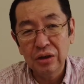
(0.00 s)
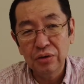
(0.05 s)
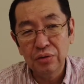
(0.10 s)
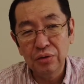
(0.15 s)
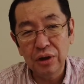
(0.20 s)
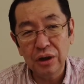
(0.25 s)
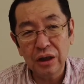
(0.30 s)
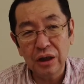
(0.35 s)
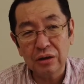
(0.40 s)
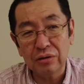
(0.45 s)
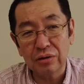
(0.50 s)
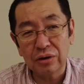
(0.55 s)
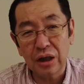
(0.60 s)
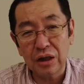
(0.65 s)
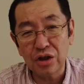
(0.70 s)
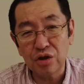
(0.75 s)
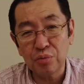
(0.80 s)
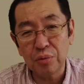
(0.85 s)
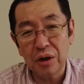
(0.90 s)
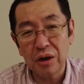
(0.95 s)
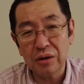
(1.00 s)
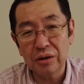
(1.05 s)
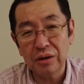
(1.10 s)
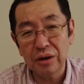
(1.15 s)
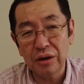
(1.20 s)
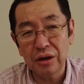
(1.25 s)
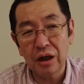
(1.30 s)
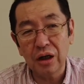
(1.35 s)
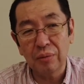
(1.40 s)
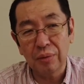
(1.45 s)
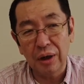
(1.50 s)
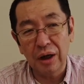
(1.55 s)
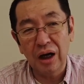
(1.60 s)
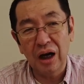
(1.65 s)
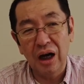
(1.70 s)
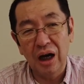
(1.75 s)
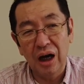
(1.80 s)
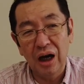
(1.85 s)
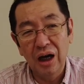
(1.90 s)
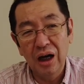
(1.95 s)
不利なく立ち回っていたら
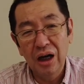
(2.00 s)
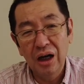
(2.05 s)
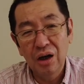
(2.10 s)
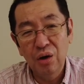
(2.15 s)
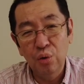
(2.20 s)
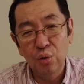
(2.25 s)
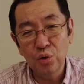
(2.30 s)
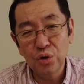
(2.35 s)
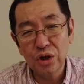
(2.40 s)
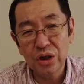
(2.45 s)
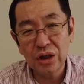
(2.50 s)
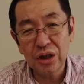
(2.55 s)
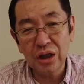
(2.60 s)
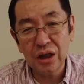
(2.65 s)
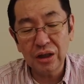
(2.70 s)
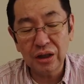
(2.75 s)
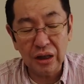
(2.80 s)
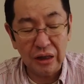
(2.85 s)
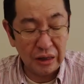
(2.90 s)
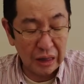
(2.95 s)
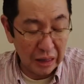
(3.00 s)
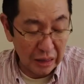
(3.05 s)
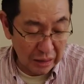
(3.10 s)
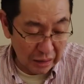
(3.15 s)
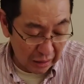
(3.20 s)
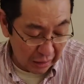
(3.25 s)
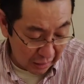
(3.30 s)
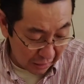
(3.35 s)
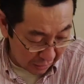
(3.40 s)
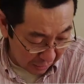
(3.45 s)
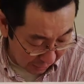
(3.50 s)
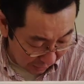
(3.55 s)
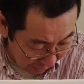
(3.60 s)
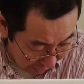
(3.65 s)
ば押し切れていたんじゃないか